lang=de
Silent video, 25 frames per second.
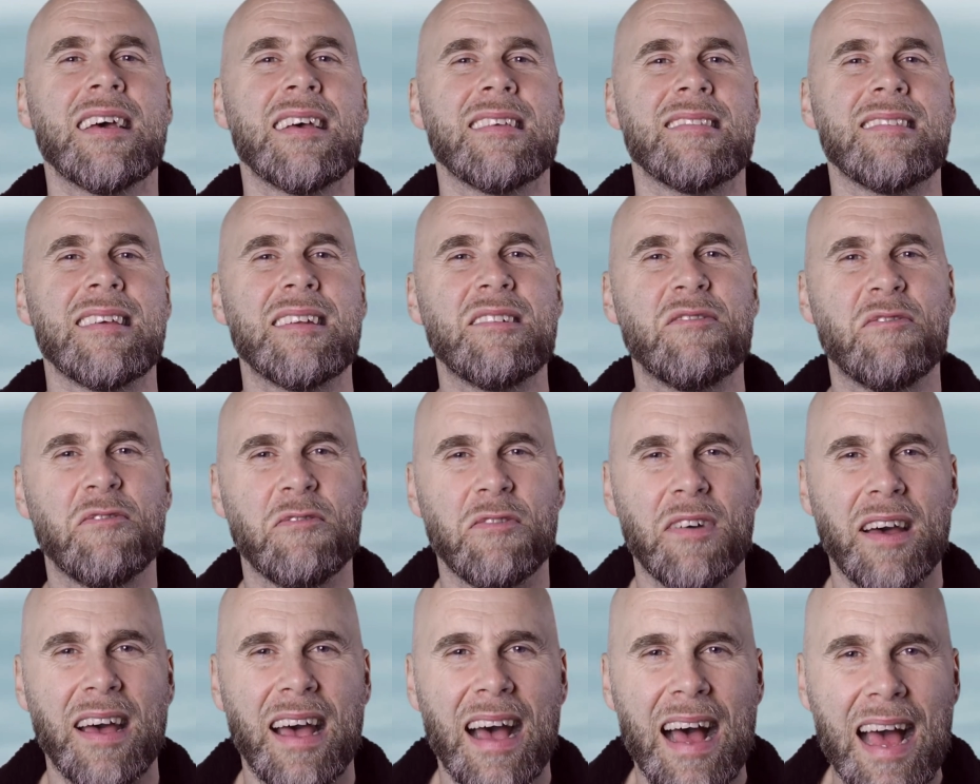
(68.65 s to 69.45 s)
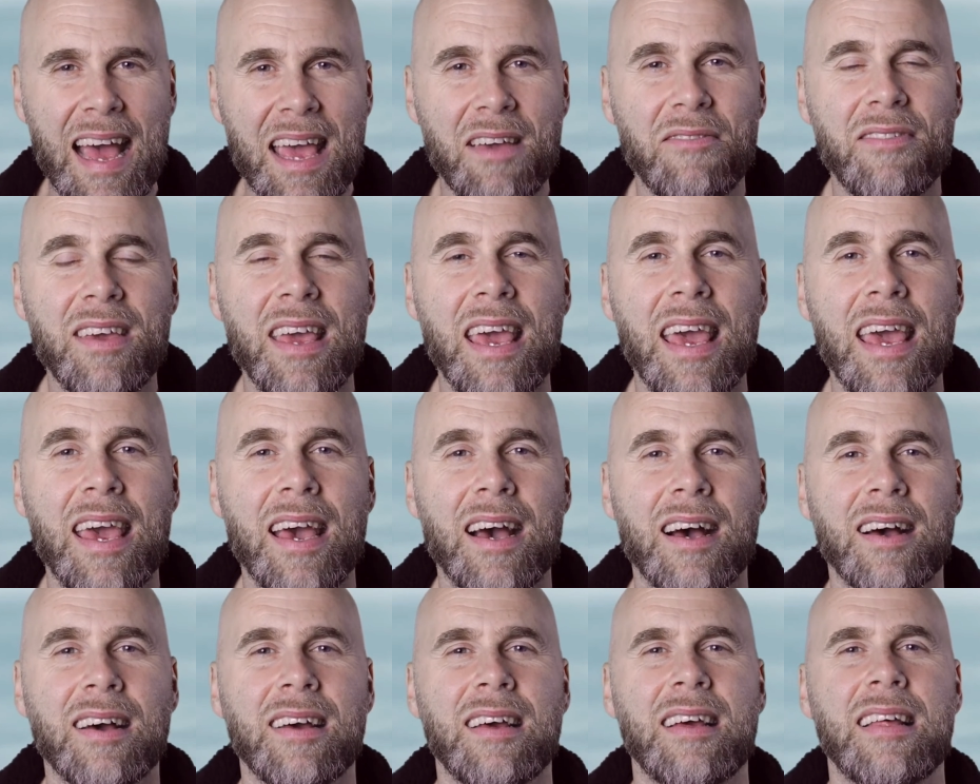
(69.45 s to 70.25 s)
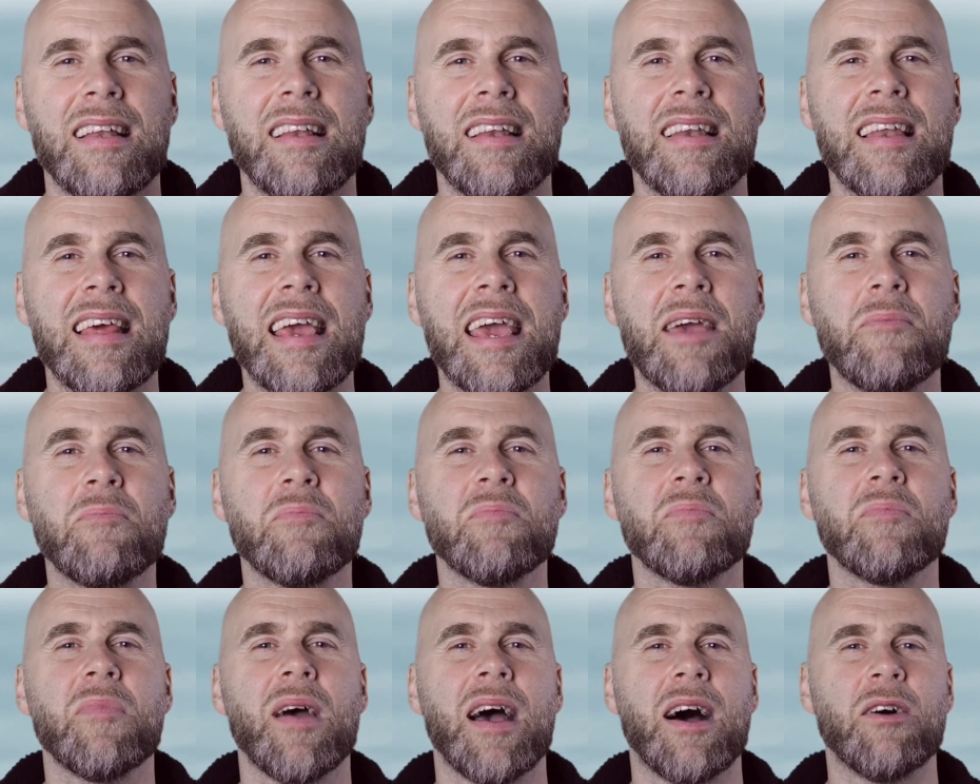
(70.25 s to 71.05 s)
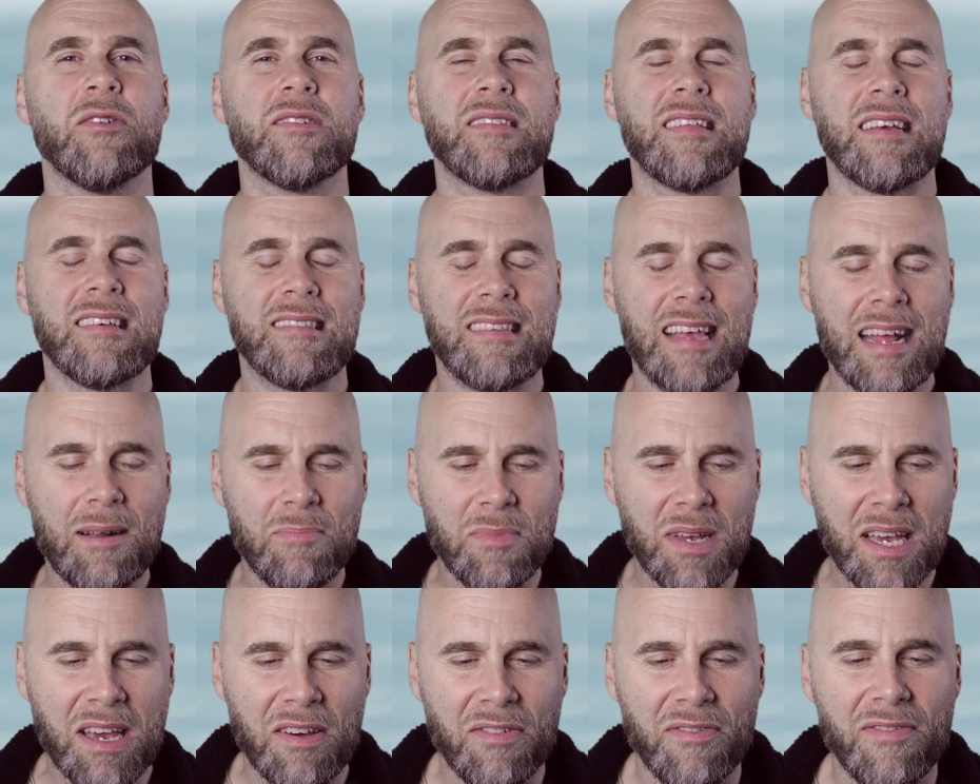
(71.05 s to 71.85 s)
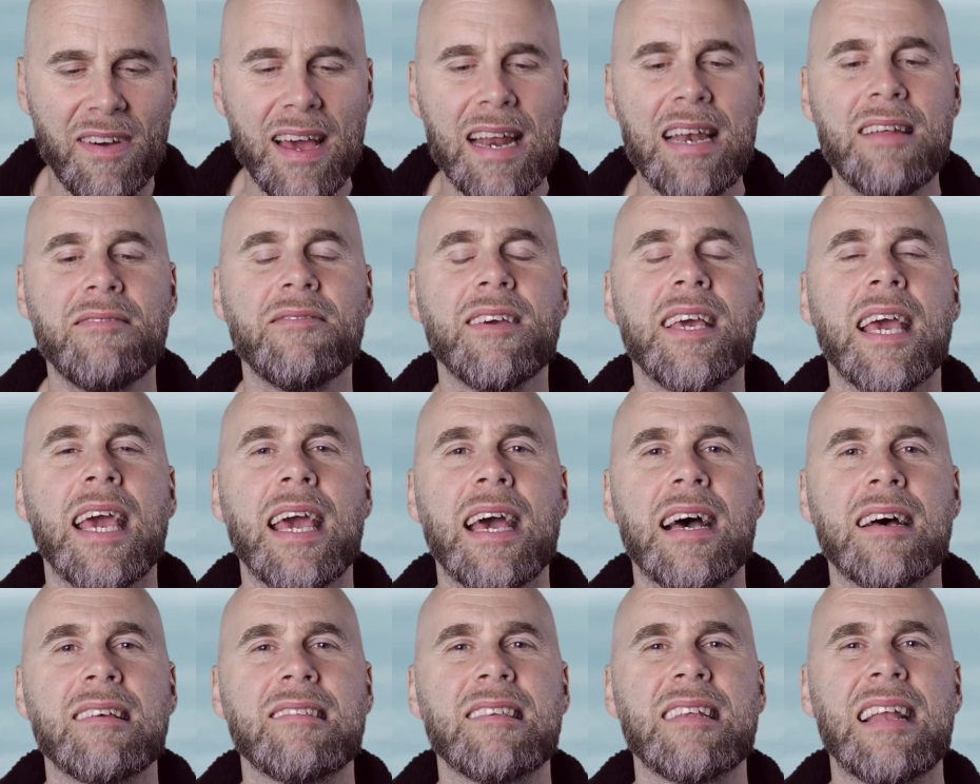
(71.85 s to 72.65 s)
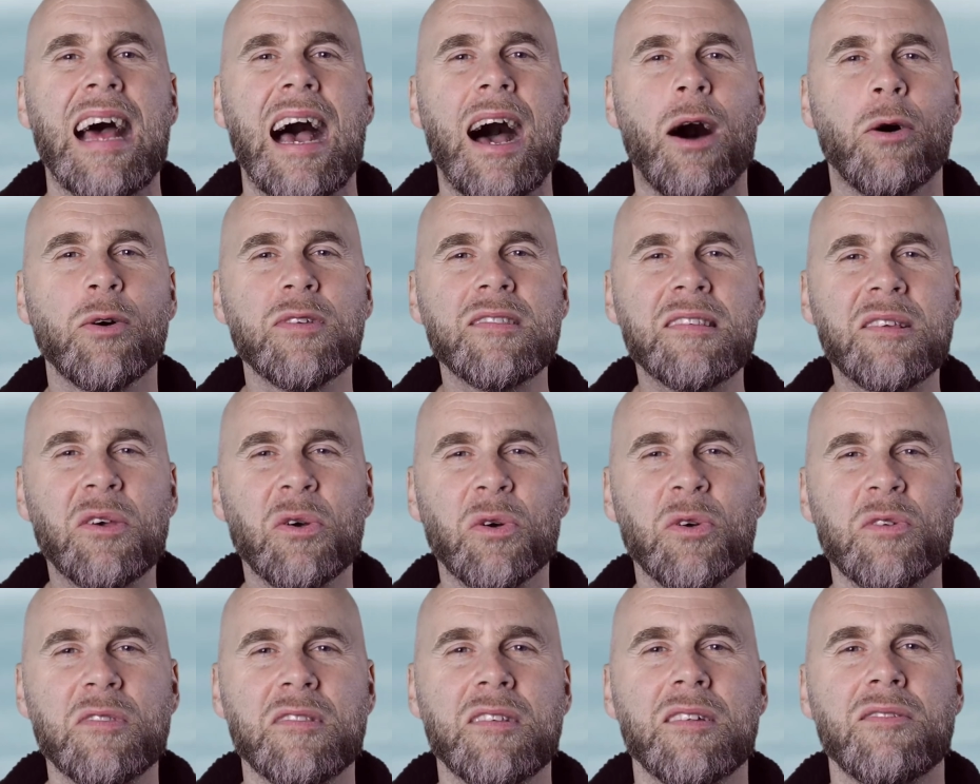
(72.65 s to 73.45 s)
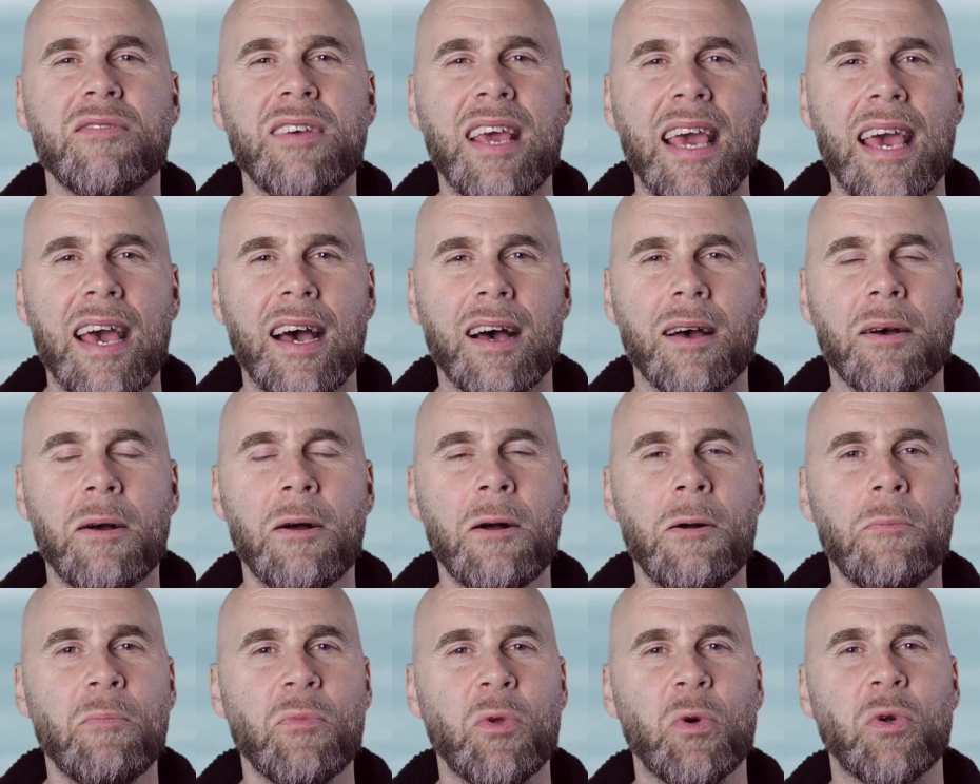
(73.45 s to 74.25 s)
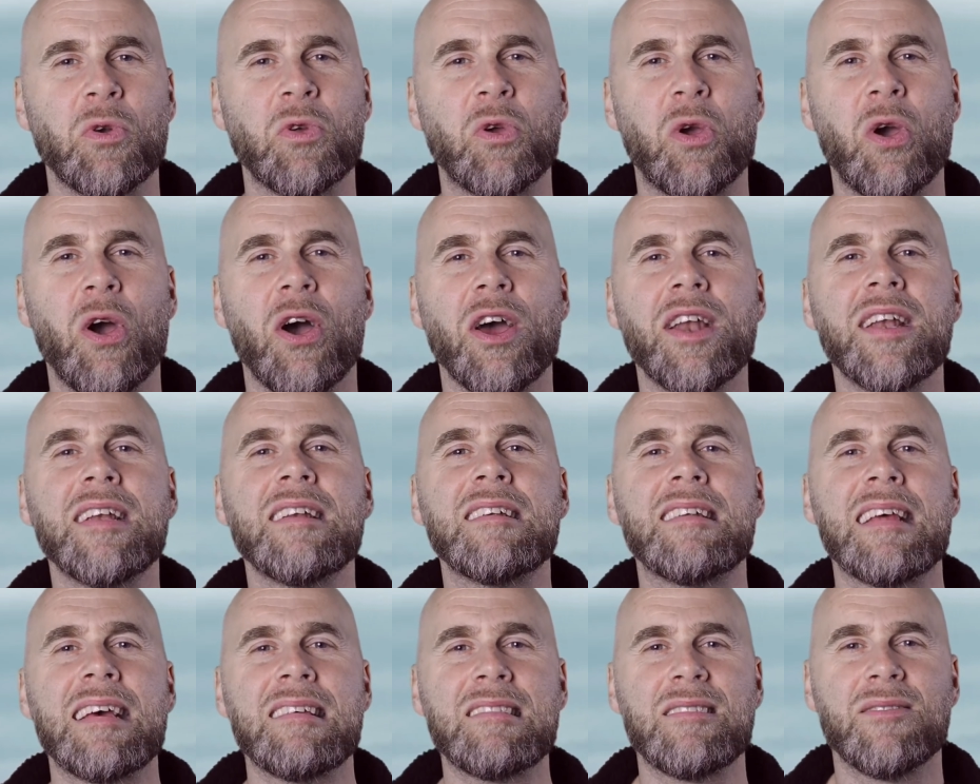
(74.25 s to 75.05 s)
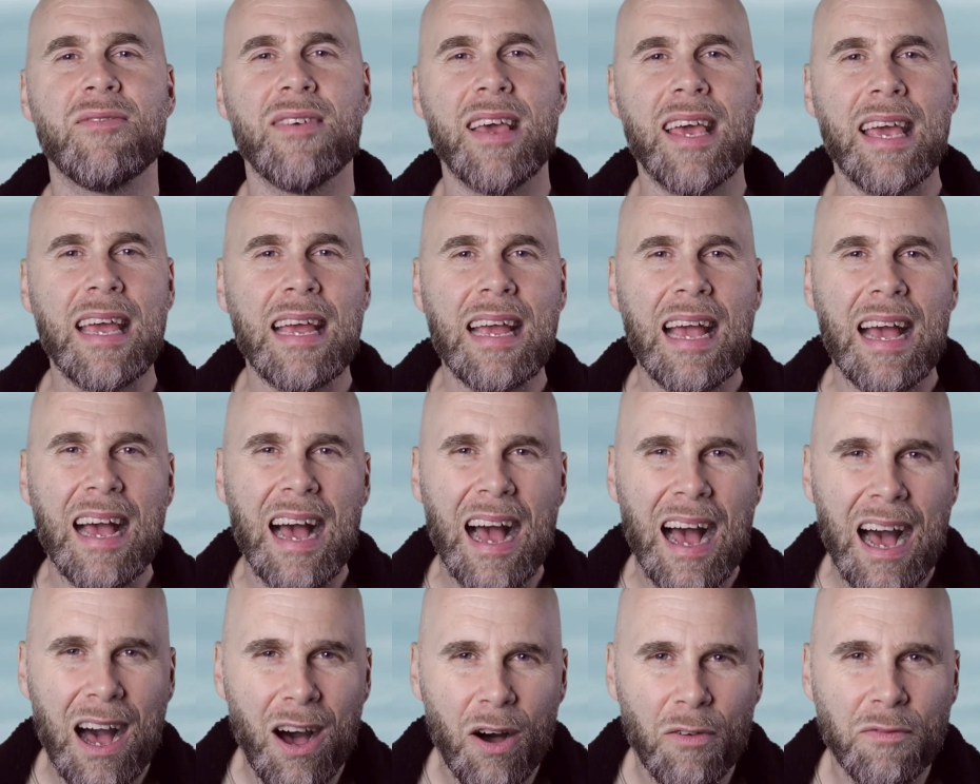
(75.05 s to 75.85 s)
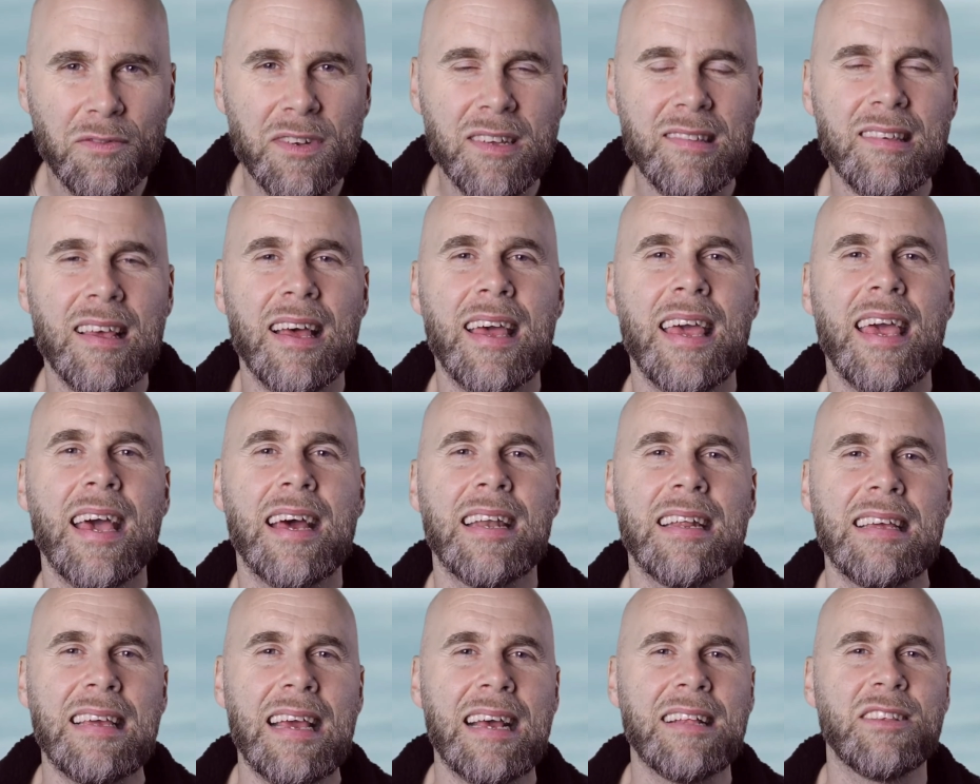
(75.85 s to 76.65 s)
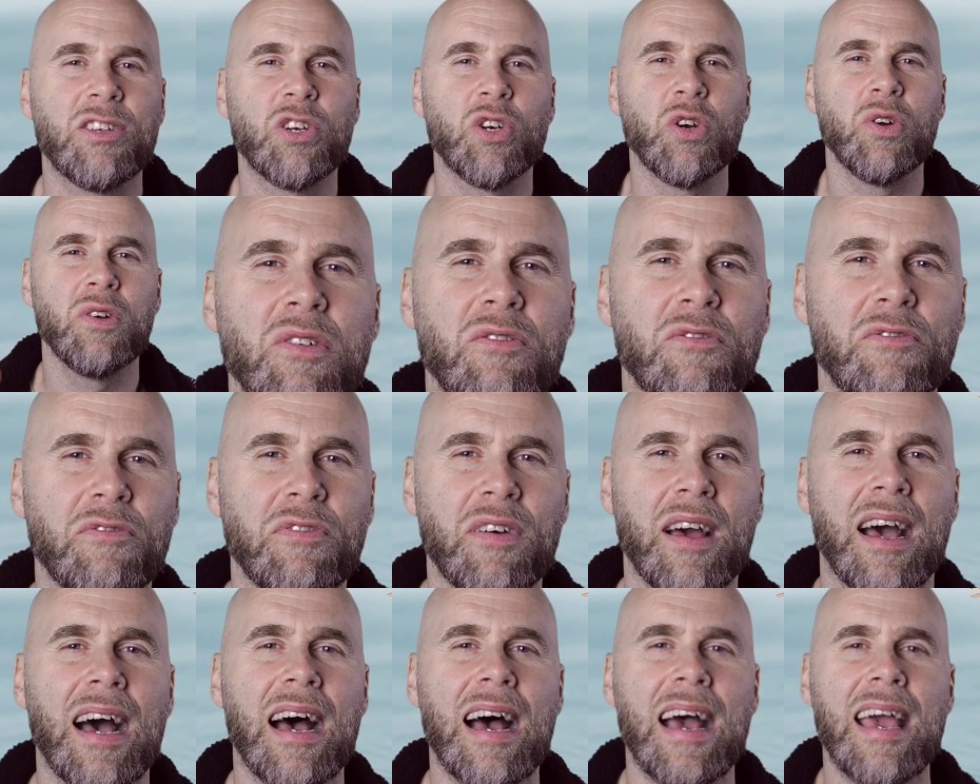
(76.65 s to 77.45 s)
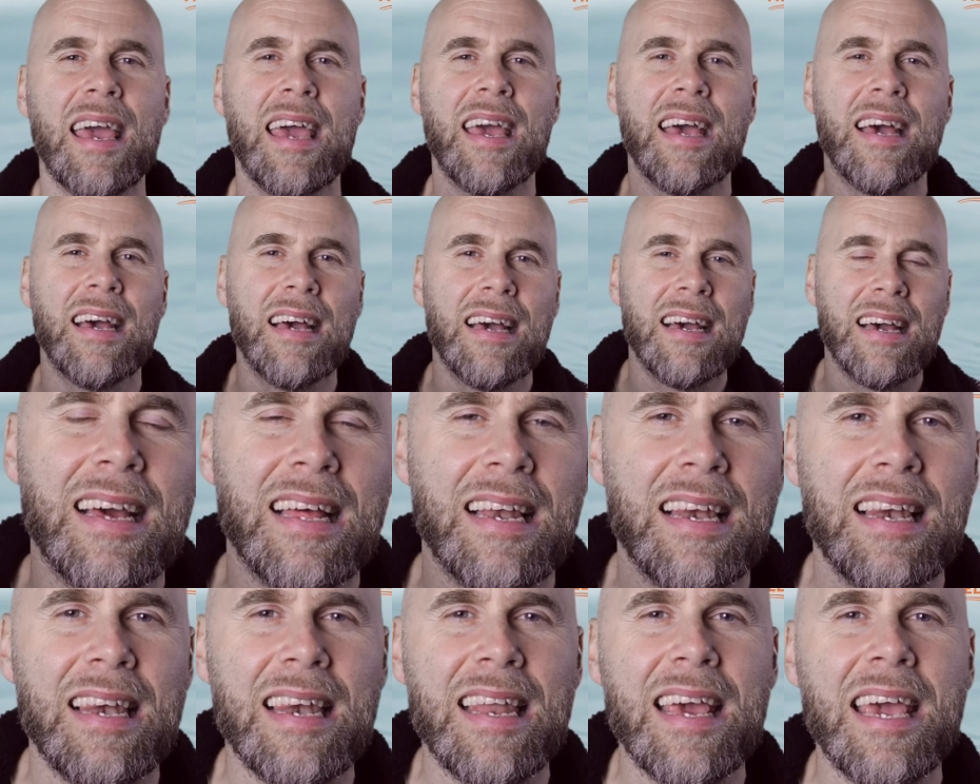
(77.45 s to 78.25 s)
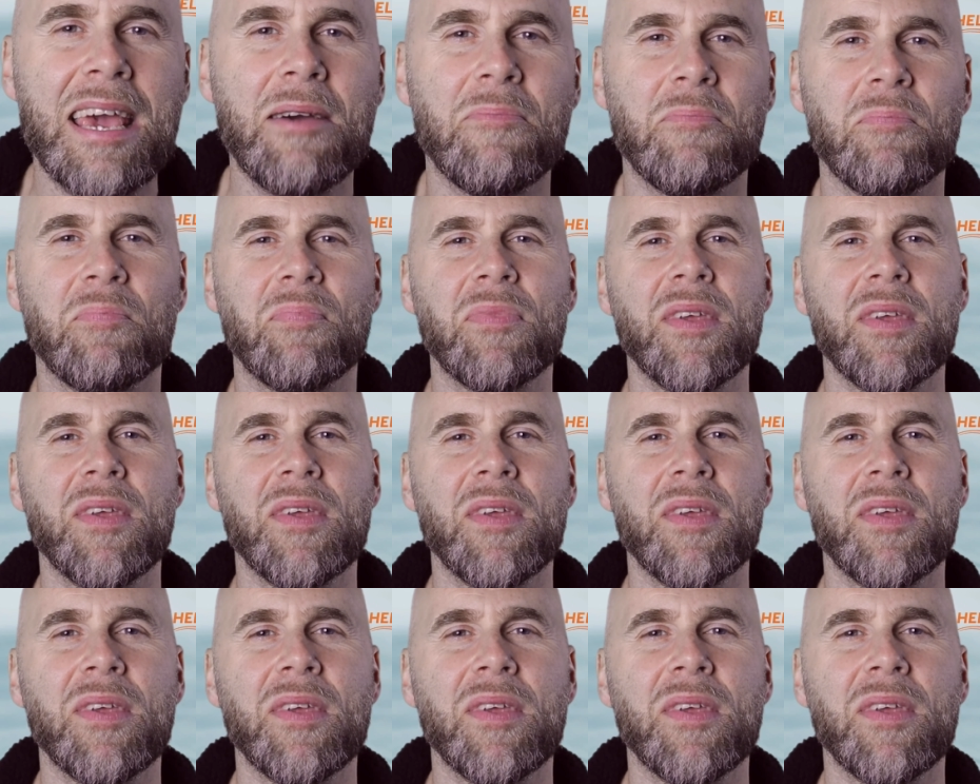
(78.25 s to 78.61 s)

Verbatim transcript: sind frei wie er, leben aus derselben Quelle wie er, sind ausgerüstet wie er und können deswegen auf dieser Erde jetzt schon frei leben.